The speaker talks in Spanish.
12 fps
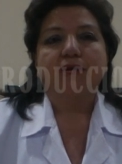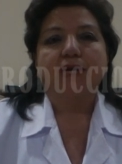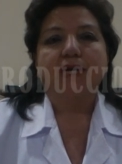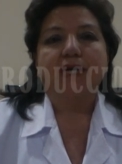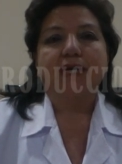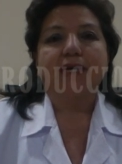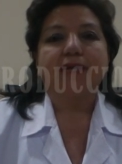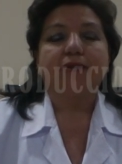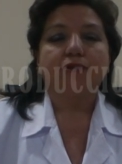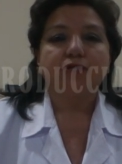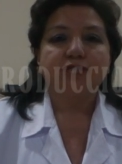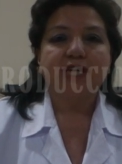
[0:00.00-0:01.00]
Eh,
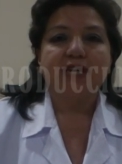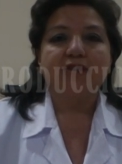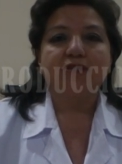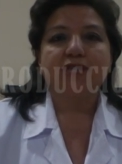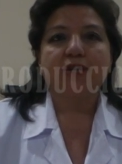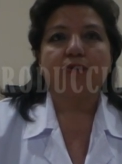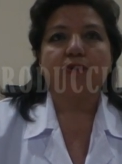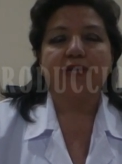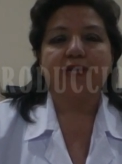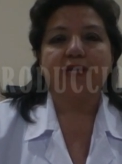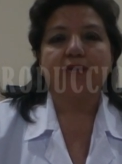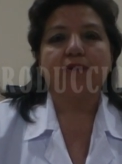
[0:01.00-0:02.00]
dos de ellos se
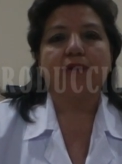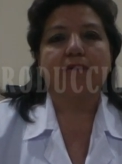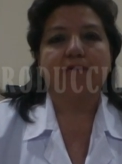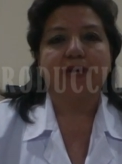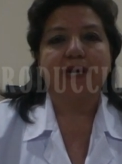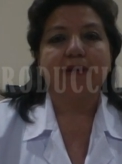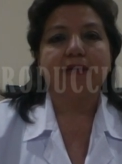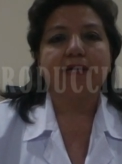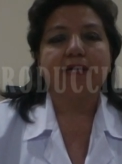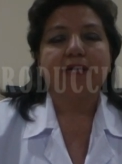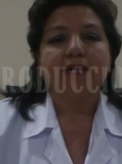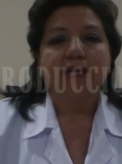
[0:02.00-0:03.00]
encuentran todavía
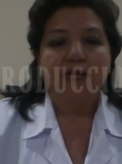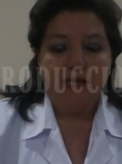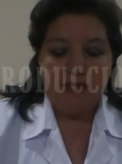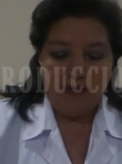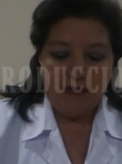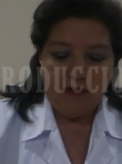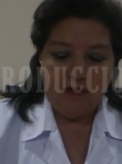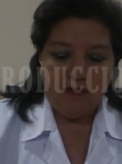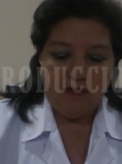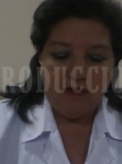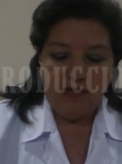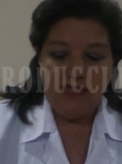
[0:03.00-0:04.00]
eh,
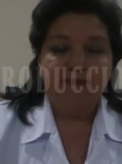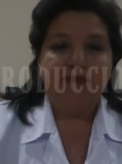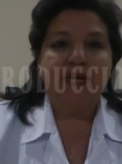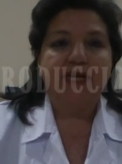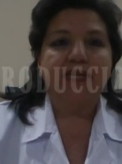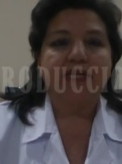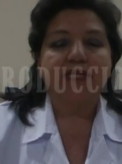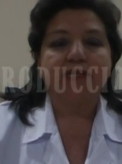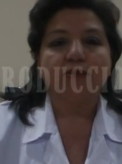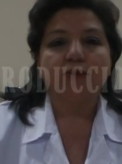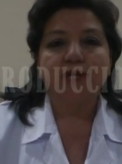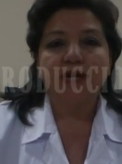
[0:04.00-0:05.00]
con espera de
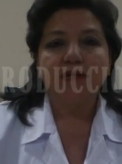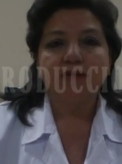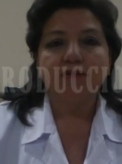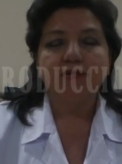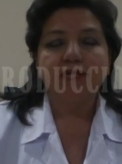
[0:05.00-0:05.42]
resultados.